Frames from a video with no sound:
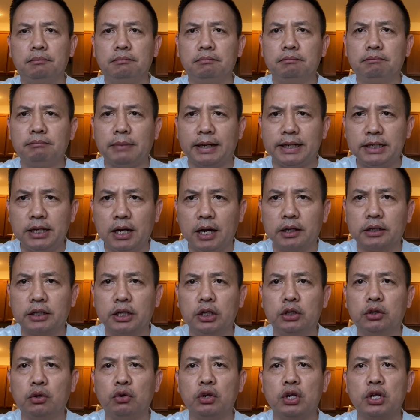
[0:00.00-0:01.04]
Bây giờ thì
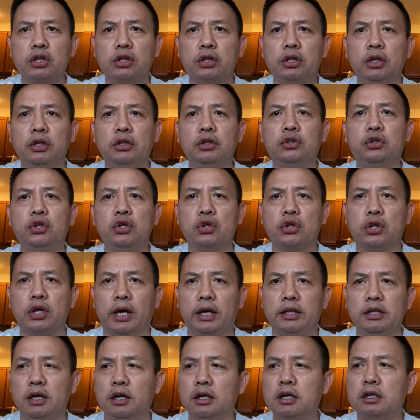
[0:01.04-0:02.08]
Tony xin chia sẻ
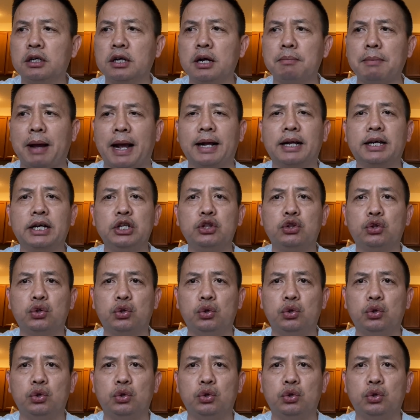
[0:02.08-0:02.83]
với các bạn cái